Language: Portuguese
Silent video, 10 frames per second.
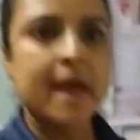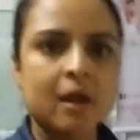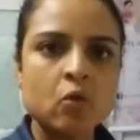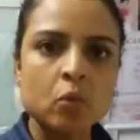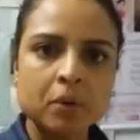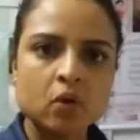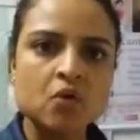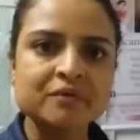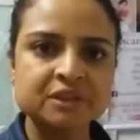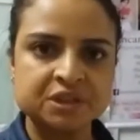Ela
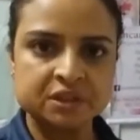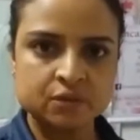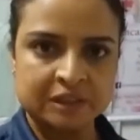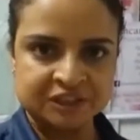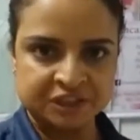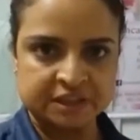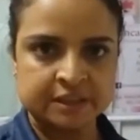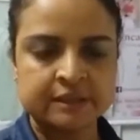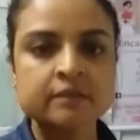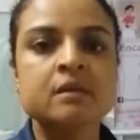comprou o vestido da
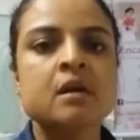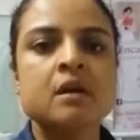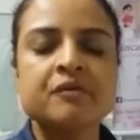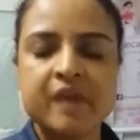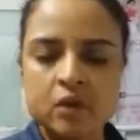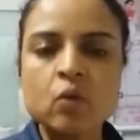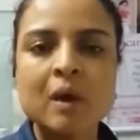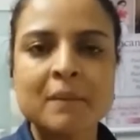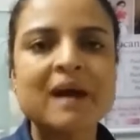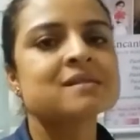China, veio com
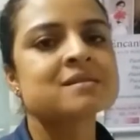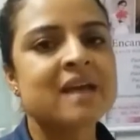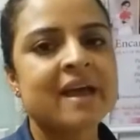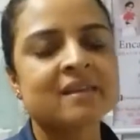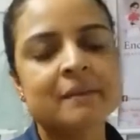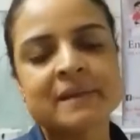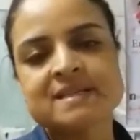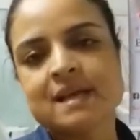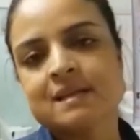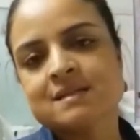a barra certa,
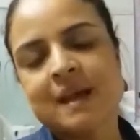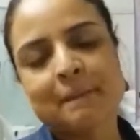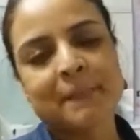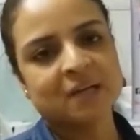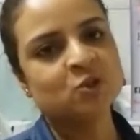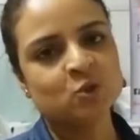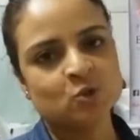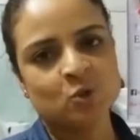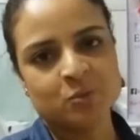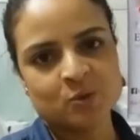mas ela se
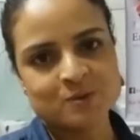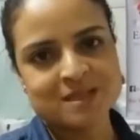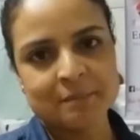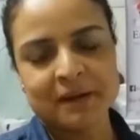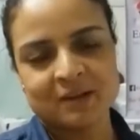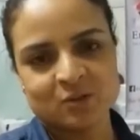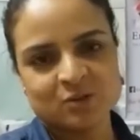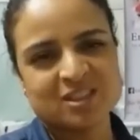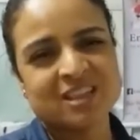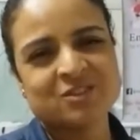apaixonou por um
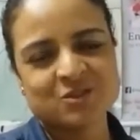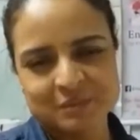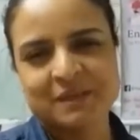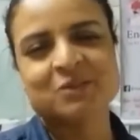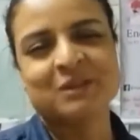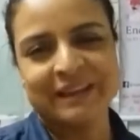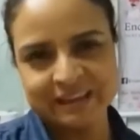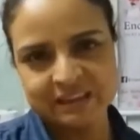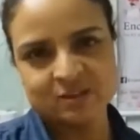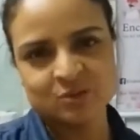sapato. Gente, o sapato dela
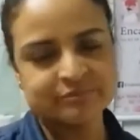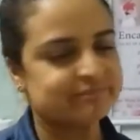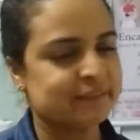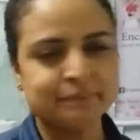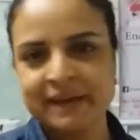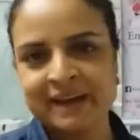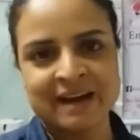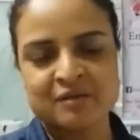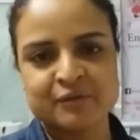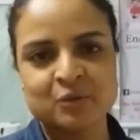é lindo,
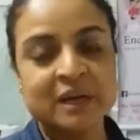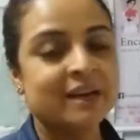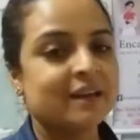impecável,